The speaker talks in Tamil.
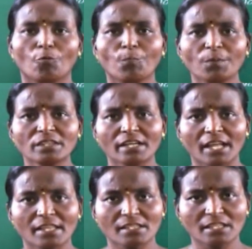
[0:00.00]
உப்பு
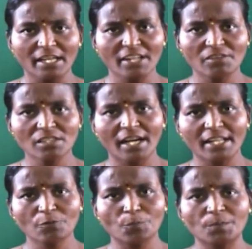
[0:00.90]
தண்ணி அந்த தண்ணி வந்து
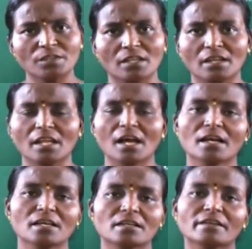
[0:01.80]
அடர் உப்பு
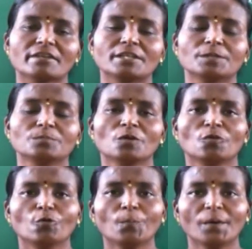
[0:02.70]
நீராக இருக்க வேண்டும்
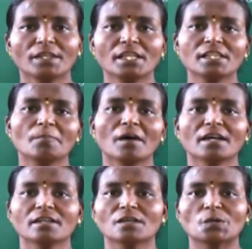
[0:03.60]
உப்பு அதீதமாக
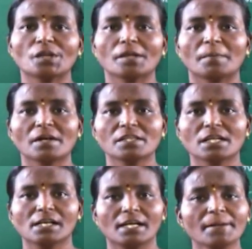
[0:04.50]
இருக்கக்கூடிய
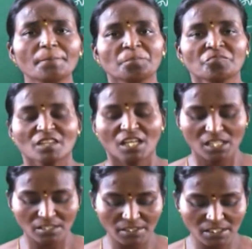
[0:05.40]
பகுதிகளில்
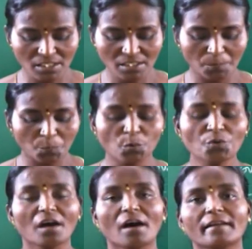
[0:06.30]
அது வந்து இந்த
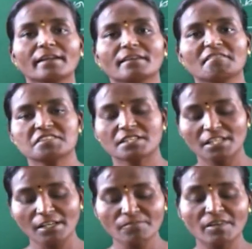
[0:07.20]
பூநாரை என்ற
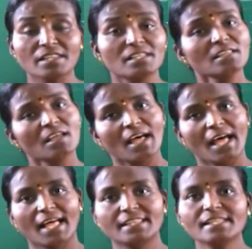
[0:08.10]
இனம் வந்து
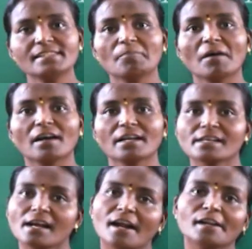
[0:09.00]
அதீதமாக
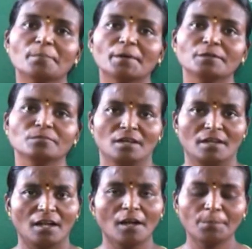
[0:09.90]
காணப்படும்
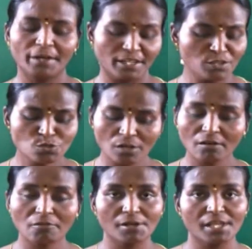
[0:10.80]
அப்படின்னு
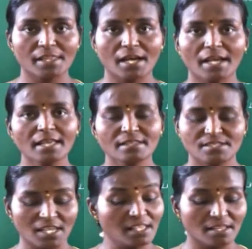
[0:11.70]
சொல்லக்கூடியதாக அந்த
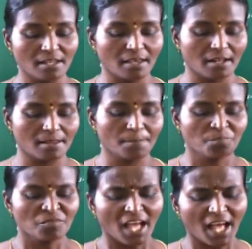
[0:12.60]
செய்தி இருக்கிறது
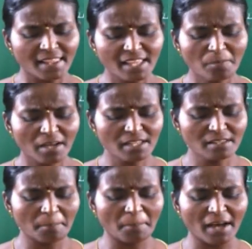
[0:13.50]
அதே மாதிரி
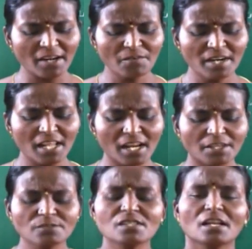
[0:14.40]
இந்த
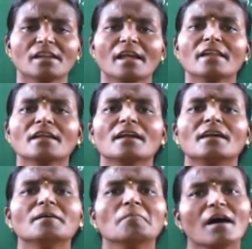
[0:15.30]
பருவநிலையும் சில
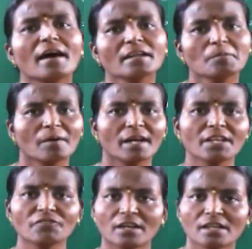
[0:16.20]
நேரங்களில் மாறி
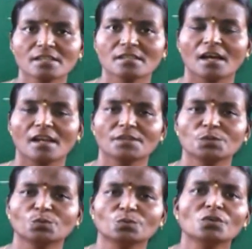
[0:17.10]
மாறி
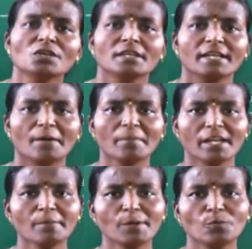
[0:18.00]
வர்றதுனாலையும் நம்ம
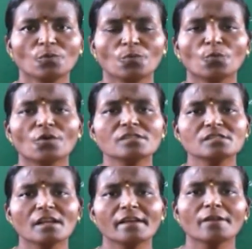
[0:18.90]
என்ன பண்ணுவோம் ஒரு
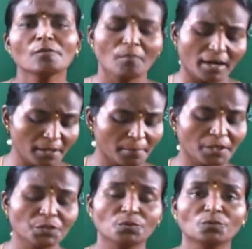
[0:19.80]
சில நேரம் மழை
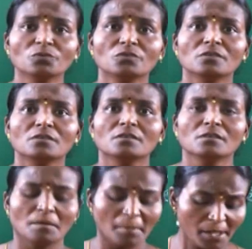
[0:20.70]
பெய்யும்
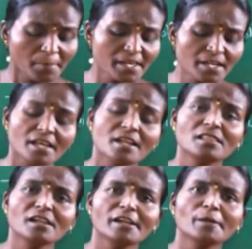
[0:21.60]
மழை பெய்கிற
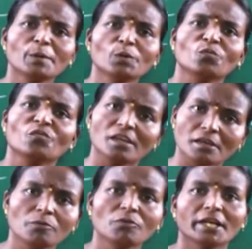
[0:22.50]
நேரத்தில் என்ன பண்ணுவோம்
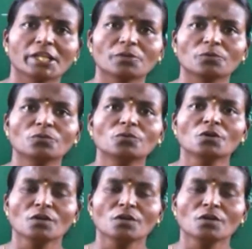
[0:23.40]
வெயிலும் அடிக்கும்